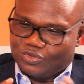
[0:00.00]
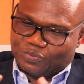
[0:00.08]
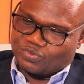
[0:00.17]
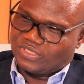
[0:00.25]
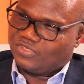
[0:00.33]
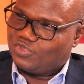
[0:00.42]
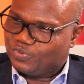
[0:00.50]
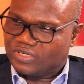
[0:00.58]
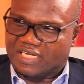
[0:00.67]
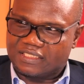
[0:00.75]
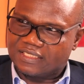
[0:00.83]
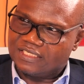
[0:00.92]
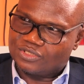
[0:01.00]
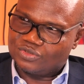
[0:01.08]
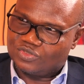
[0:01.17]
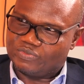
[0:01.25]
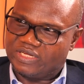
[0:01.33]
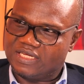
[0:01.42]
de procédures pour cadrer les
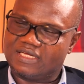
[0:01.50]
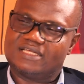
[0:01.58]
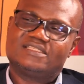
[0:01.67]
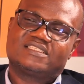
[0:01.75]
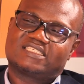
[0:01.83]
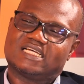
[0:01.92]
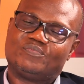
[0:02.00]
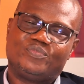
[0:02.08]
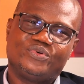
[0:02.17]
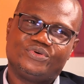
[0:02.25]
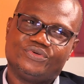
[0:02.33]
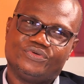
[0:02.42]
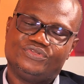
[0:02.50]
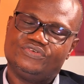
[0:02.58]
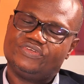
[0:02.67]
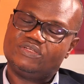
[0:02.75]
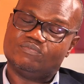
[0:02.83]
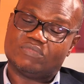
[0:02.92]
choses, mais ça peut
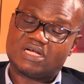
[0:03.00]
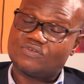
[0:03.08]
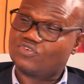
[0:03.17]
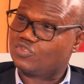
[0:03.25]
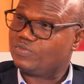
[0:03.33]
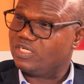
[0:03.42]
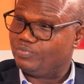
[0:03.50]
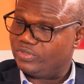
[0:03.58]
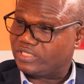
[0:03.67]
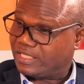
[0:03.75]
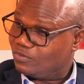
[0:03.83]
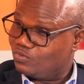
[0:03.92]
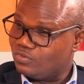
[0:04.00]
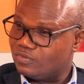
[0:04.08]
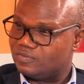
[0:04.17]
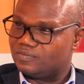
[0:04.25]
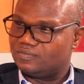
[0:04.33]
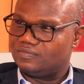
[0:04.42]
devenir malheureusement un peu très lourd,